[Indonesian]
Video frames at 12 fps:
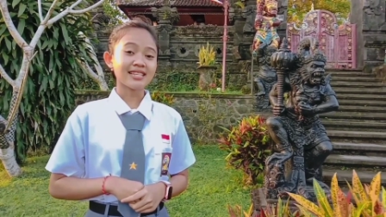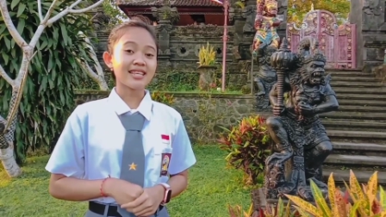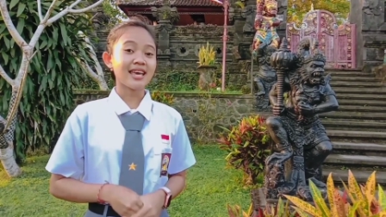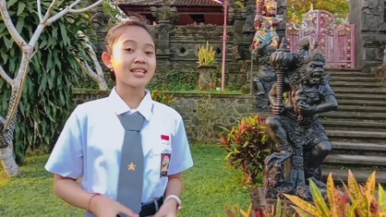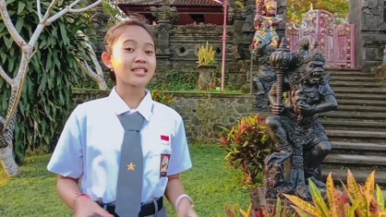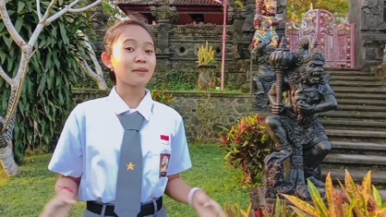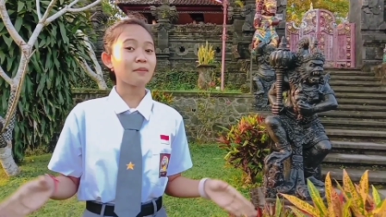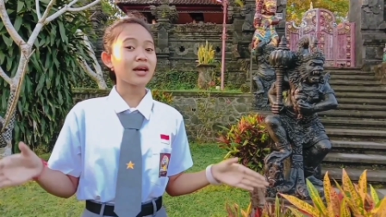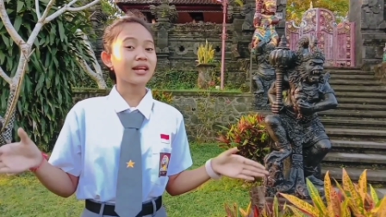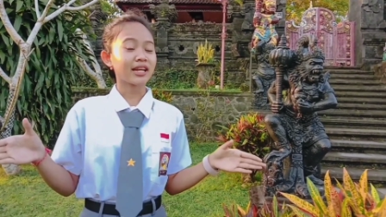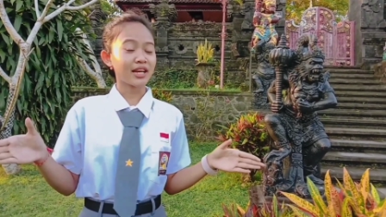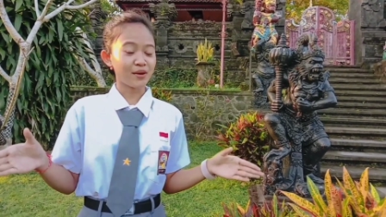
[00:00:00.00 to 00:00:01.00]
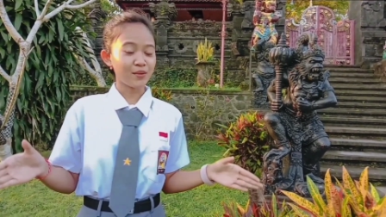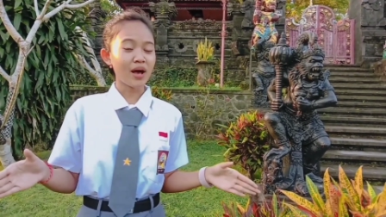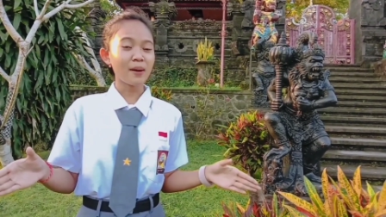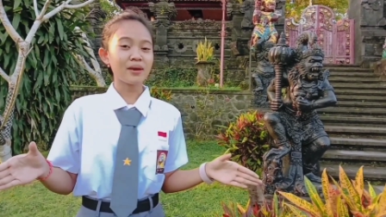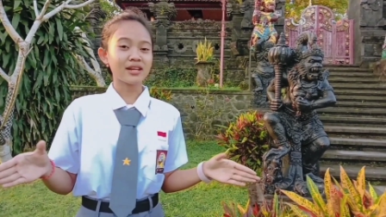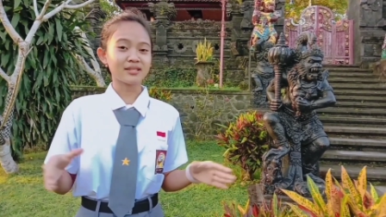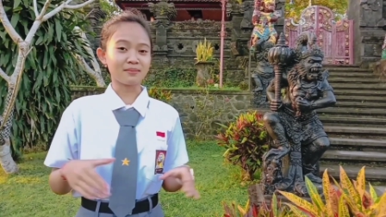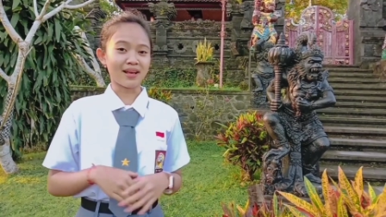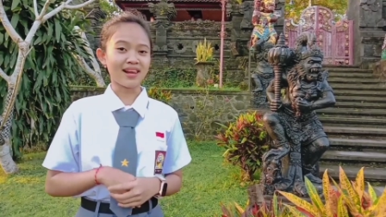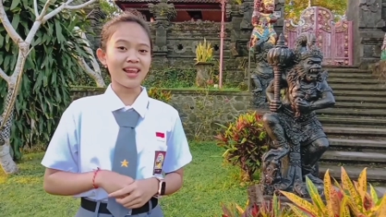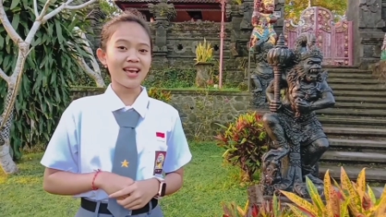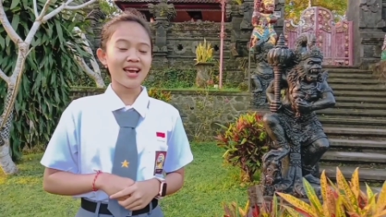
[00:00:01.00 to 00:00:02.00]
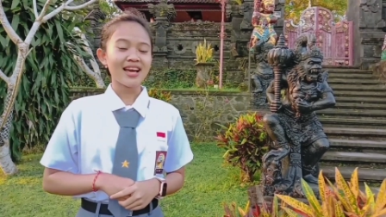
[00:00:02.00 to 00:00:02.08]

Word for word: di SMA Negeri 2 Abiyansma